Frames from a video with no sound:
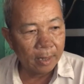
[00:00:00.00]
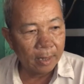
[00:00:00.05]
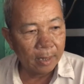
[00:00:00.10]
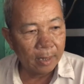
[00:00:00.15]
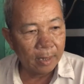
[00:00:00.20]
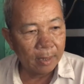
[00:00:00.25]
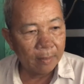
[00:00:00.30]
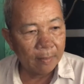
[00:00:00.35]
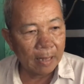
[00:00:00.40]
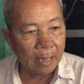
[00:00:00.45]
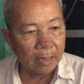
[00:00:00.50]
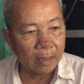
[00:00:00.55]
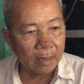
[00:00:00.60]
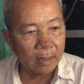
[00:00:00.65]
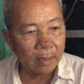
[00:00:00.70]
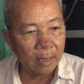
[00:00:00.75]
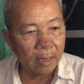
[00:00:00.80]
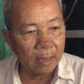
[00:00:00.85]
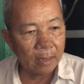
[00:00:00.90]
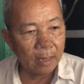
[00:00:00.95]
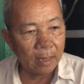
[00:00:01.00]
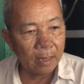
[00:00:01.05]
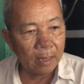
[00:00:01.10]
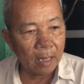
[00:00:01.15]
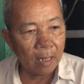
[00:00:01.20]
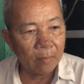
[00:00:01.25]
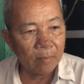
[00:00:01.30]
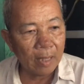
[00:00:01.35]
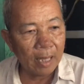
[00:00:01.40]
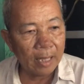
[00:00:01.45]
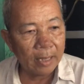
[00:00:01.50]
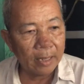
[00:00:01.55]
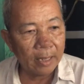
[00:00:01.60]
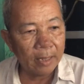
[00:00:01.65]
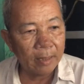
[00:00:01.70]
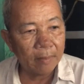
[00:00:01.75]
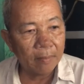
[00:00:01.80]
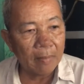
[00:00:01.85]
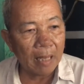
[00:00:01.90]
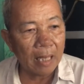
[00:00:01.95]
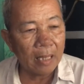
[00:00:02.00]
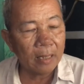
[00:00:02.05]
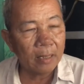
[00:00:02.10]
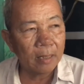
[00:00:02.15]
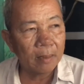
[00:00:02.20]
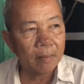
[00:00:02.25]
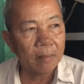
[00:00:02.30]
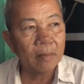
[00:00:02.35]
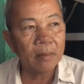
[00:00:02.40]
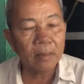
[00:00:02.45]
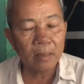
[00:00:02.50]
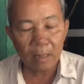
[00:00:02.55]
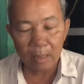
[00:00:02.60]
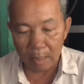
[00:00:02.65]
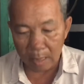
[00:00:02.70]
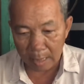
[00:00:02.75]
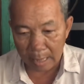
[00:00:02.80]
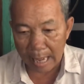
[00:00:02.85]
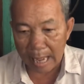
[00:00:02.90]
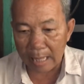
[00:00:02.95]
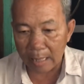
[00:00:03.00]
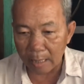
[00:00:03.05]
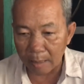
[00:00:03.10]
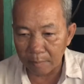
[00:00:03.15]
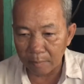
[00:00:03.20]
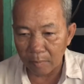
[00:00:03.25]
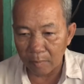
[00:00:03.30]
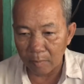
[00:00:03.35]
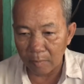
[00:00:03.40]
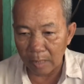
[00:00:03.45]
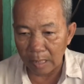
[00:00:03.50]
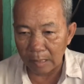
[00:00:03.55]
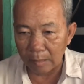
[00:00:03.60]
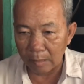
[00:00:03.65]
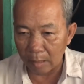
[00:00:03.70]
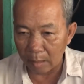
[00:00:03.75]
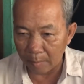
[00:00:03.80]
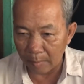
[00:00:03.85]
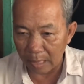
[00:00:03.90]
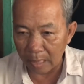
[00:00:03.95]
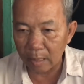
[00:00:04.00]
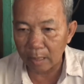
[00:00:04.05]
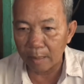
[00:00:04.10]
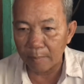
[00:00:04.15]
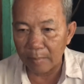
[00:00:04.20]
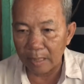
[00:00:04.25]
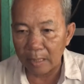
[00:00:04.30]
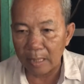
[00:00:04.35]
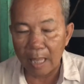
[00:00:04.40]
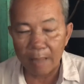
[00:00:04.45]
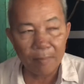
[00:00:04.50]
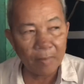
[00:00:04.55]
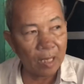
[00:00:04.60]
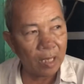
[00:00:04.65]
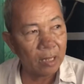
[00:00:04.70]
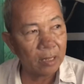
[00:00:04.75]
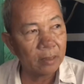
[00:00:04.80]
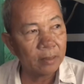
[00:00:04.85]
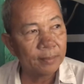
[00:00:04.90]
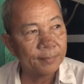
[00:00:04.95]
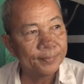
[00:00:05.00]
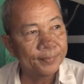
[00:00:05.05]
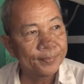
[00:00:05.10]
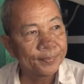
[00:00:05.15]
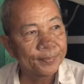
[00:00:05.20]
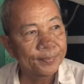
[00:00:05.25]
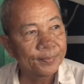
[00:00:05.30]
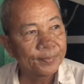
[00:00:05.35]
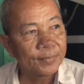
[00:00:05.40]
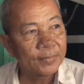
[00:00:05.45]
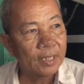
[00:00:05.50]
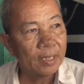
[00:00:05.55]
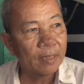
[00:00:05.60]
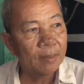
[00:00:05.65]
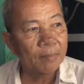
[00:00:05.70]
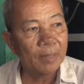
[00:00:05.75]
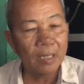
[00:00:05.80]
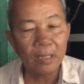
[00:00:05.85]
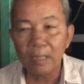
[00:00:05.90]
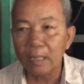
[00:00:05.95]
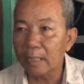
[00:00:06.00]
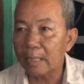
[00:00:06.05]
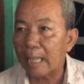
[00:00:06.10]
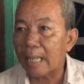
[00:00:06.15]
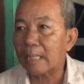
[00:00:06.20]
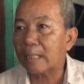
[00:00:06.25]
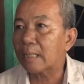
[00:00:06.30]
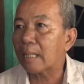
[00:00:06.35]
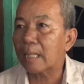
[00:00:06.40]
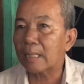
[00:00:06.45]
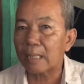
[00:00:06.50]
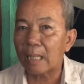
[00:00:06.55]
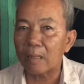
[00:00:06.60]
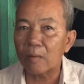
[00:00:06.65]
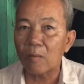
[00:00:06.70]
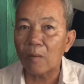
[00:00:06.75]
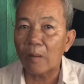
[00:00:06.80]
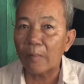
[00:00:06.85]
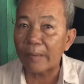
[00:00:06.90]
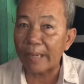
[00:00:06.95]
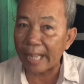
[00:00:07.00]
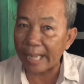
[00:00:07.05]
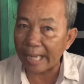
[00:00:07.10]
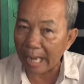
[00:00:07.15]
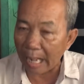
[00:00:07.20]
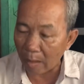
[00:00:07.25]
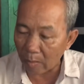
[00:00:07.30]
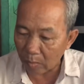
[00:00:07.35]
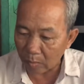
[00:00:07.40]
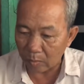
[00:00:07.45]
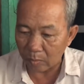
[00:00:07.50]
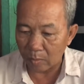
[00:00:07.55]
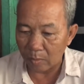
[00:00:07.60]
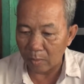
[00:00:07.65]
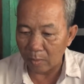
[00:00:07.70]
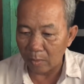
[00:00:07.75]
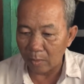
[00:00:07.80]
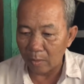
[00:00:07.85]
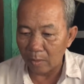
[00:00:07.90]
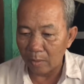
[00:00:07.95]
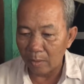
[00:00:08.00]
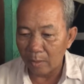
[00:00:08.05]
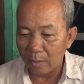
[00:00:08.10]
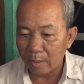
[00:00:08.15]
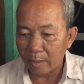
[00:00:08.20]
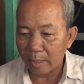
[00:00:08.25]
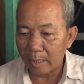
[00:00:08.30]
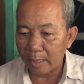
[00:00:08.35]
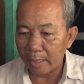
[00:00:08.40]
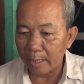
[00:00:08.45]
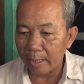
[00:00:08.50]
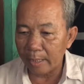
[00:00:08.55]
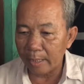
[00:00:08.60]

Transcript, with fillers: bà nói người không ai đi giả gan lắm nó biết nó mới dám mượn Dạ. chứ mượn người khác chắc tao cũng không có đi đâu cái